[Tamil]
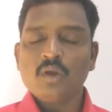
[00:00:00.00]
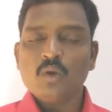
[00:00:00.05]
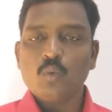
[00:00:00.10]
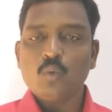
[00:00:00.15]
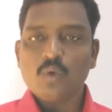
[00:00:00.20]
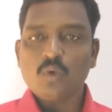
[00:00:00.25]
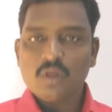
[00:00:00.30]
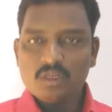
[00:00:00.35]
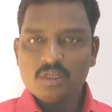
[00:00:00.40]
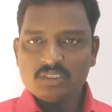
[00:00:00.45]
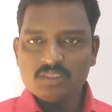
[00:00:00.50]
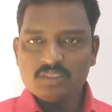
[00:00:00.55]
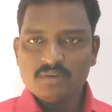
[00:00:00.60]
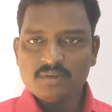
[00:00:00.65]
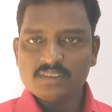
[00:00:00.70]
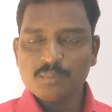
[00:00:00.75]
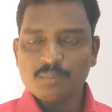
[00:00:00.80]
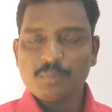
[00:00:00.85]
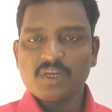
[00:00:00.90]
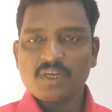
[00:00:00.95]
உணர்ச்சி
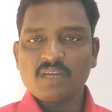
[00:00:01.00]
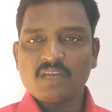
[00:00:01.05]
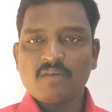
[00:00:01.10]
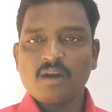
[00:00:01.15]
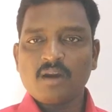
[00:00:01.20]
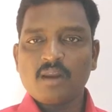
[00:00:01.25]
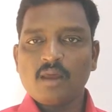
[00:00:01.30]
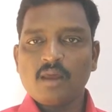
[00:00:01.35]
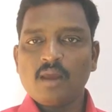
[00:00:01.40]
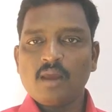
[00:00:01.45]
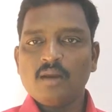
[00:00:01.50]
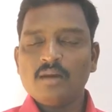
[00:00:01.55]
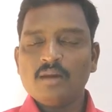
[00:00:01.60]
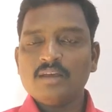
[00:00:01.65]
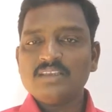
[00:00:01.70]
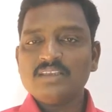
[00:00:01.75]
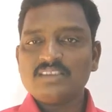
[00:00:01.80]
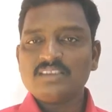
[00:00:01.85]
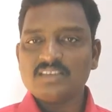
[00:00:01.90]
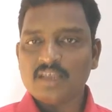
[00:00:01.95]
வசப்பட்டவர்களால்
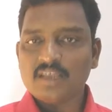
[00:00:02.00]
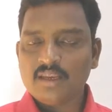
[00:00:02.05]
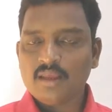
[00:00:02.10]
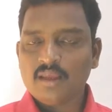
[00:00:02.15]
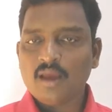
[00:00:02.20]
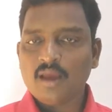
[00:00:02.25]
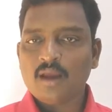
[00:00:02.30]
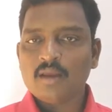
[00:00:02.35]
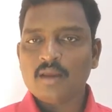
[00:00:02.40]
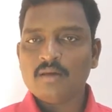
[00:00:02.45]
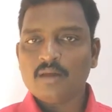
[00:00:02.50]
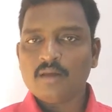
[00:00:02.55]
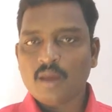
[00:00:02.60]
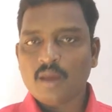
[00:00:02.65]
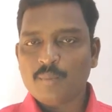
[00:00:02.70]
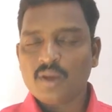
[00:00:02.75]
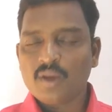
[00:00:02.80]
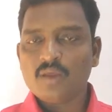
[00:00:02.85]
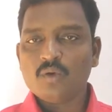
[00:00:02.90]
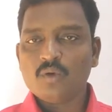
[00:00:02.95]
சரியான
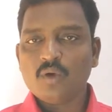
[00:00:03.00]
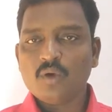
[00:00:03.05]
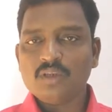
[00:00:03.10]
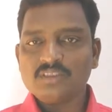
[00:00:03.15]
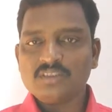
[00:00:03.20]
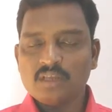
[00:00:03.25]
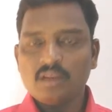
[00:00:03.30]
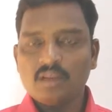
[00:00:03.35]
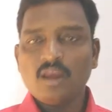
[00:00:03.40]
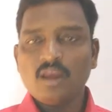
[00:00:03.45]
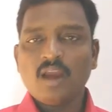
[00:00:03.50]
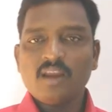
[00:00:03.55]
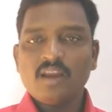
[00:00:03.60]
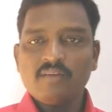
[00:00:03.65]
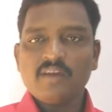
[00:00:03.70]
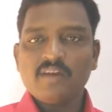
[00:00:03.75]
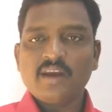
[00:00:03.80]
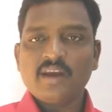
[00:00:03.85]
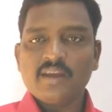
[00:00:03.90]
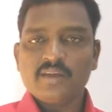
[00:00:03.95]
நபரையோ சரியான
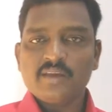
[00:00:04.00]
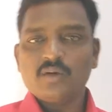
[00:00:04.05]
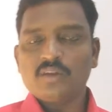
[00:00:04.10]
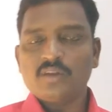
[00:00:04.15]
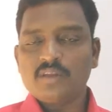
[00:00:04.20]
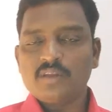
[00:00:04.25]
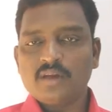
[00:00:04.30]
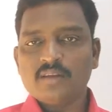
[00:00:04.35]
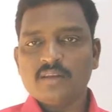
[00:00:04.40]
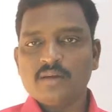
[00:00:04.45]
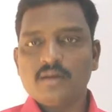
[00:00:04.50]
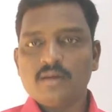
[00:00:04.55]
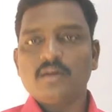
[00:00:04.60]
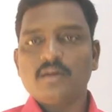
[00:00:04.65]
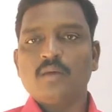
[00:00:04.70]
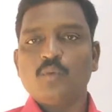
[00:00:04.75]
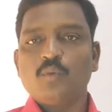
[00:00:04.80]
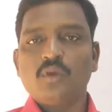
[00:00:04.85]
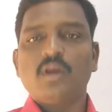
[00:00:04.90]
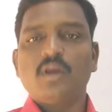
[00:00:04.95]
வேலையோ
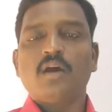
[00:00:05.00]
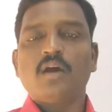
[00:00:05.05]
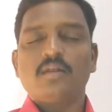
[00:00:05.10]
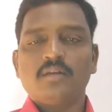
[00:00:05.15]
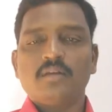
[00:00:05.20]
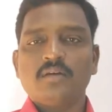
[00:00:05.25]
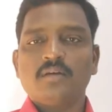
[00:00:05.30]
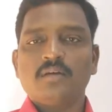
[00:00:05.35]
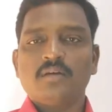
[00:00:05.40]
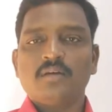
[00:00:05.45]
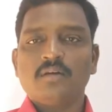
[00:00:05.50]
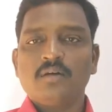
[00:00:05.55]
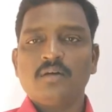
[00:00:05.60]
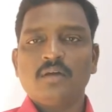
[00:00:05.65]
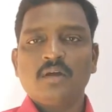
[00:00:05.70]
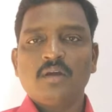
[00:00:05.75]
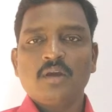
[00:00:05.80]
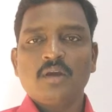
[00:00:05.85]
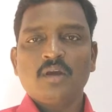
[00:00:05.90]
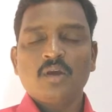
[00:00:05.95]
தேர்ந்தெடுக்க முடியாது
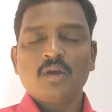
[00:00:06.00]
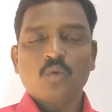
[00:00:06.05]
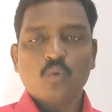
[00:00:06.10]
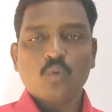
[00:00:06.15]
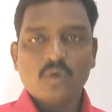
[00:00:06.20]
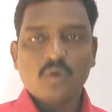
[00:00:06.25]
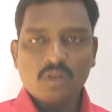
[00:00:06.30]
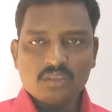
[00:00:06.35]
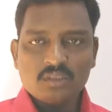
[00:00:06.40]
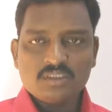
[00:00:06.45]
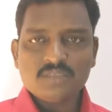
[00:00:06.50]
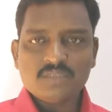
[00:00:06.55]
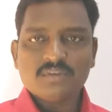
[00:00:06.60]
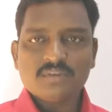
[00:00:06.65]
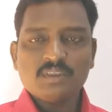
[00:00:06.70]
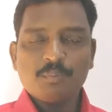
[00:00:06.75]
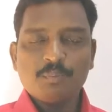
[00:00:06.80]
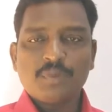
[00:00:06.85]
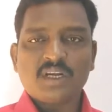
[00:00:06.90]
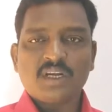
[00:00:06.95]
உணர்ச்சி
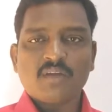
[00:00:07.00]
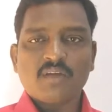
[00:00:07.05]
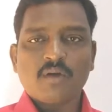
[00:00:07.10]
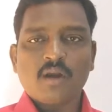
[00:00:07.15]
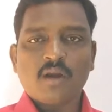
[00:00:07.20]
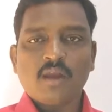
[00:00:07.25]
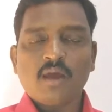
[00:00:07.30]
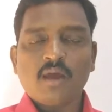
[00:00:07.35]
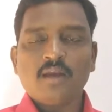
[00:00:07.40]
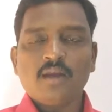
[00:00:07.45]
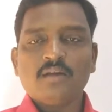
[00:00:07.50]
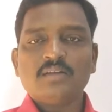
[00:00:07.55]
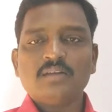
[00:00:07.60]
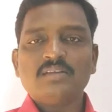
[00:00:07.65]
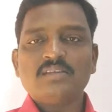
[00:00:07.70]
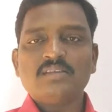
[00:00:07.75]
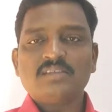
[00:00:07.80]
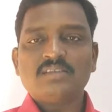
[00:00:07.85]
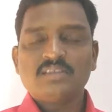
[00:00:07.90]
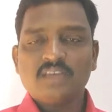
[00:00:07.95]
வசப்பட்டவர்களால்
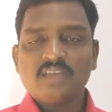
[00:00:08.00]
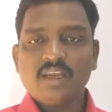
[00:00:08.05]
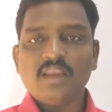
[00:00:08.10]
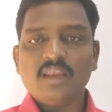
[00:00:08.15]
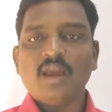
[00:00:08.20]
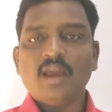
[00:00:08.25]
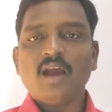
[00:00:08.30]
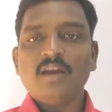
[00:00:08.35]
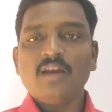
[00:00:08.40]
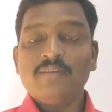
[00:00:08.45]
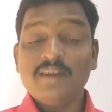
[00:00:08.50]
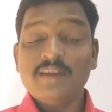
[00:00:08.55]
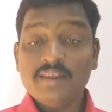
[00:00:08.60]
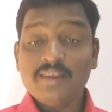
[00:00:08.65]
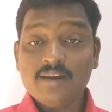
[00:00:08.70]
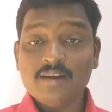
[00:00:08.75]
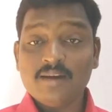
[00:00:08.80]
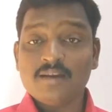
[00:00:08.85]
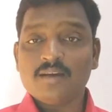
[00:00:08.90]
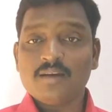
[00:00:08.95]
சரியாக
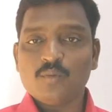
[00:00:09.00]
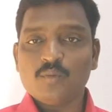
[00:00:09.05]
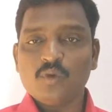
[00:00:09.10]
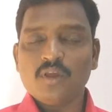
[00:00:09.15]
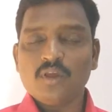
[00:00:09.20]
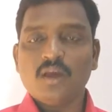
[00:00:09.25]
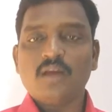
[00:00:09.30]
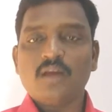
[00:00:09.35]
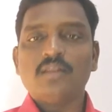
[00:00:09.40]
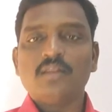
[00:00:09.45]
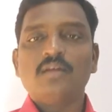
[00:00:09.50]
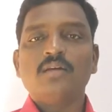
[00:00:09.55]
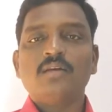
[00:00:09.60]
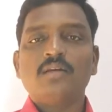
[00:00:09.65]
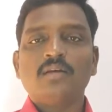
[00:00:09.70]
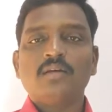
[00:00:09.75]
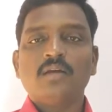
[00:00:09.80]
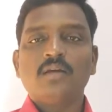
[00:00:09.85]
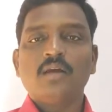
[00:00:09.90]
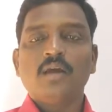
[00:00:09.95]
வழிநடக்க முடியாது
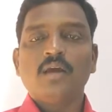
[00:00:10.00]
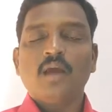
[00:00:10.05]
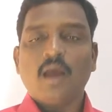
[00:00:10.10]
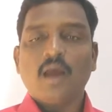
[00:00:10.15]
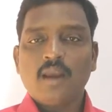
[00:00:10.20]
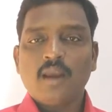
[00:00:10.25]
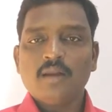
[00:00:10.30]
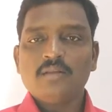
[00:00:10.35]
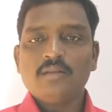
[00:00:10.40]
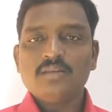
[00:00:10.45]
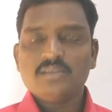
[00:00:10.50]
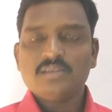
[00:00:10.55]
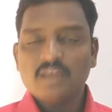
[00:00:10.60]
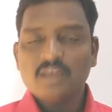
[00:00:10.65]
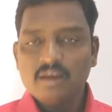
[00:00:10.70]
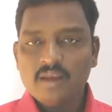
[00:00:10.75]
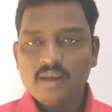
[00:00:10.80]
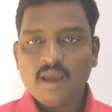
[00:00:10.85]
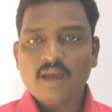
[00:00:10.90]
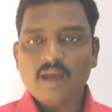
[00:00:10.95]
அல்லது
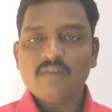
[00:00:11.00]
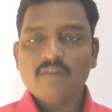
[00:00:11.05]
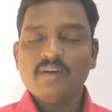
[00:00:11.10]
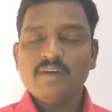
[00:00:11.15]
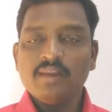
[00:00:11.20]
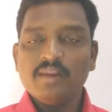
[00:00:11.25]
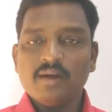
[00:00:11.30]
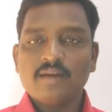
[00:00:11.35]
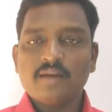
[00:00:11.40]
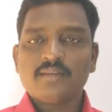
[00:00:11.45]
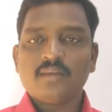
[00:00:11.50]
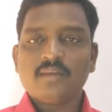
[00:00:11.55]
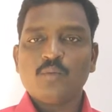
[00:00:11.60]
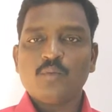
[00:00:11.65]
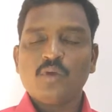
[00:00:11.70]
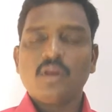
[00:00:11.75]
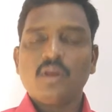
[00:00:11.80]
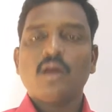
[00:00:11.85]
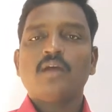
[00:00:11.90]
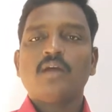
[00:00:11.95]
சரியாக வழிநடத்த
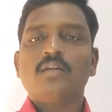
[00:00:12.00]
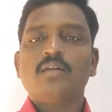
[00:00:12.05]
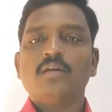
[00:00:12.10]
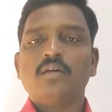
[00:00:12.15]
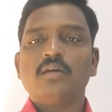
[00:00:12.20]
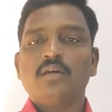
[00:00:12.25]
முடியாது